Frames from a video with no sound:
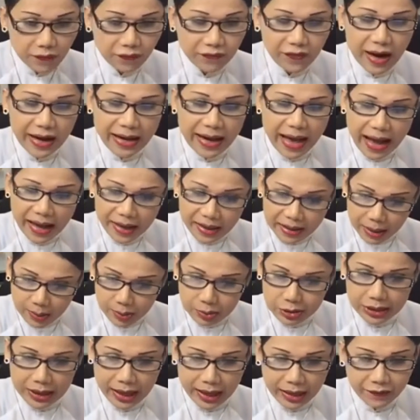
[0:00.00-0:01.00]
và Đảng
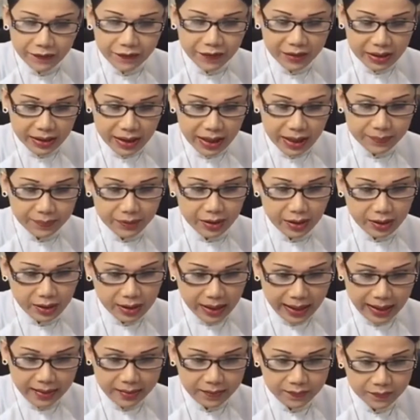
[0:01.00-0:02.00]
Cộng sản Việt Nam chị
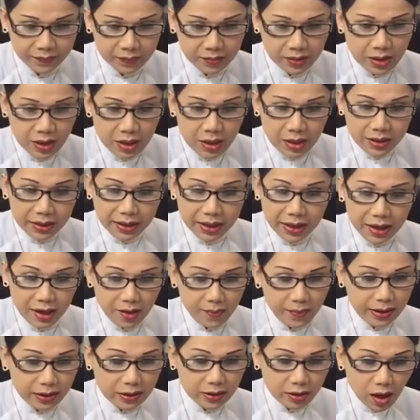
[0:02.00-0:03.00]
à
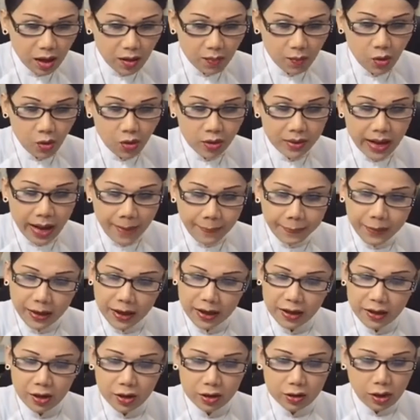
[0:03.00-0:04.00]
nghe mà tức muốn đập
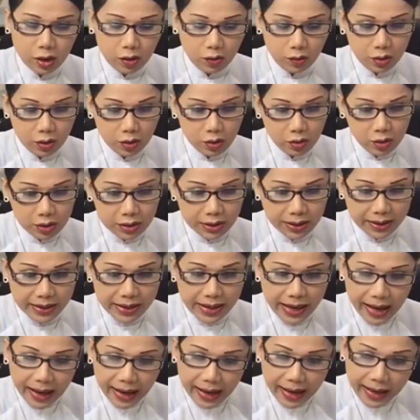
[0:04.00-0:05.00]
cái điện thoại luôn
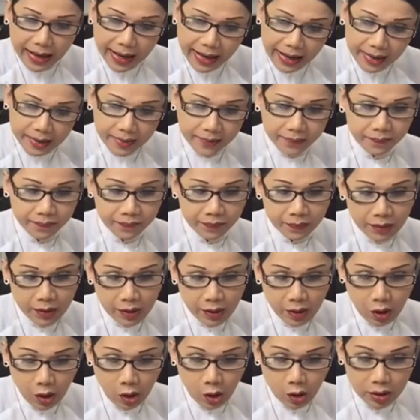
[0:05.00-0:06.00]
chị á à,
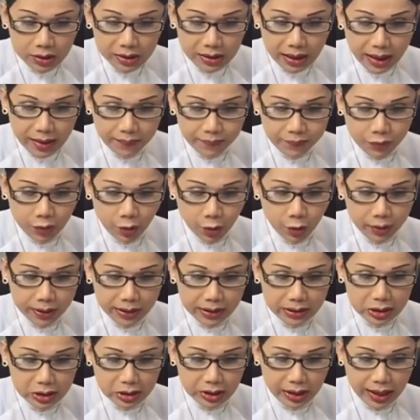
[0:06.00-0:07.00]
hỏi thăm chủ
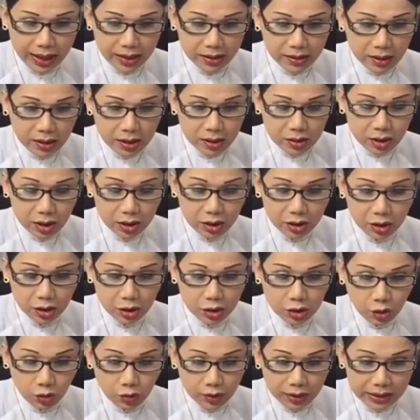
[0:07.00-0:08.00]
khách sạn thì
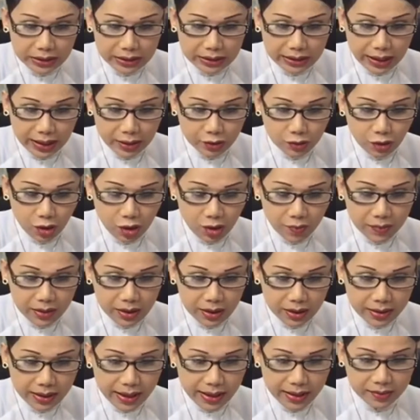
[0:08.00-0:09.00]
người chủ khách sạn cho
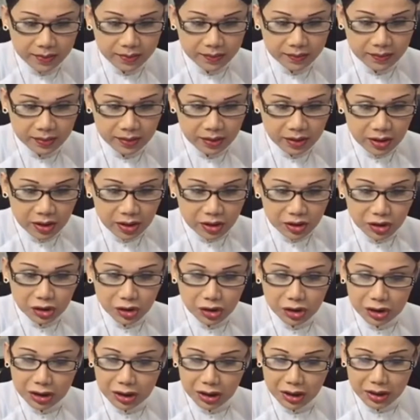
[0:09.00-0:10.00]
biết rằng
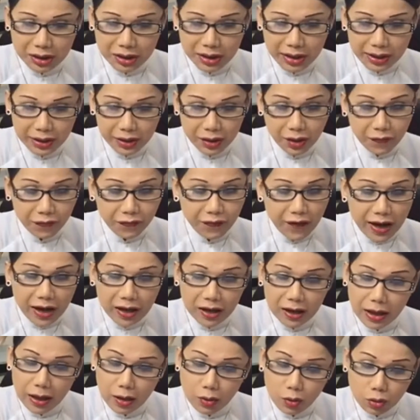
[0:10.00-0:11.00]
chương trình này nó
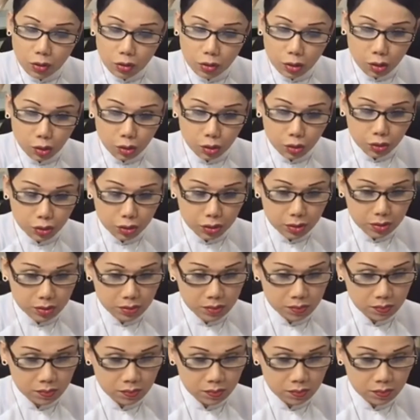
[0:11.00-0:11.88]
phát lâu rồi